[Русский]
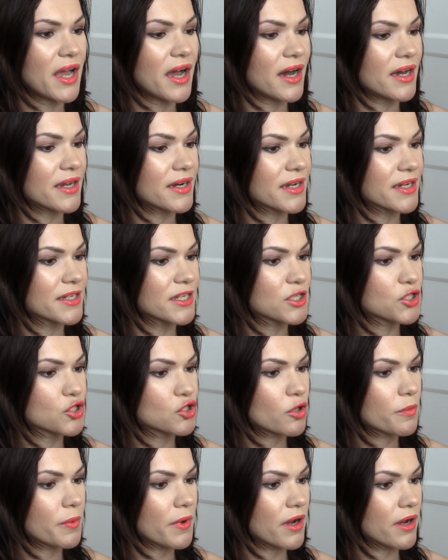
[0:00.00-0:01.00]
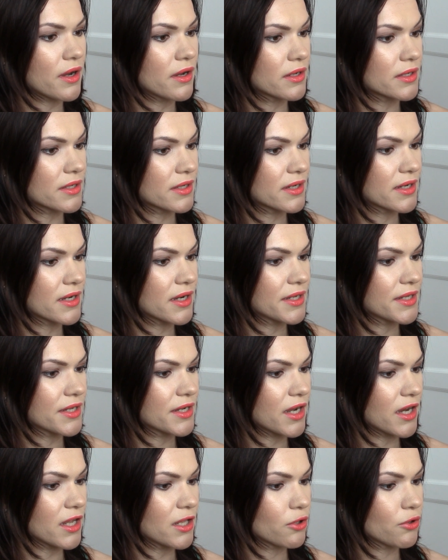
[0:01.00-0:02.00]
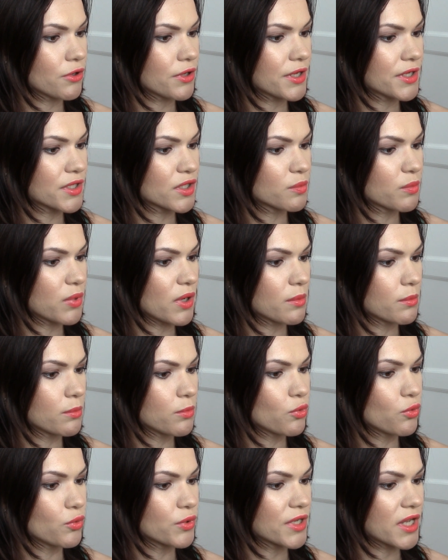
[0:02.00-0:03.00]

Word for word: Organic Shop, Organic Aloe and Bamboo.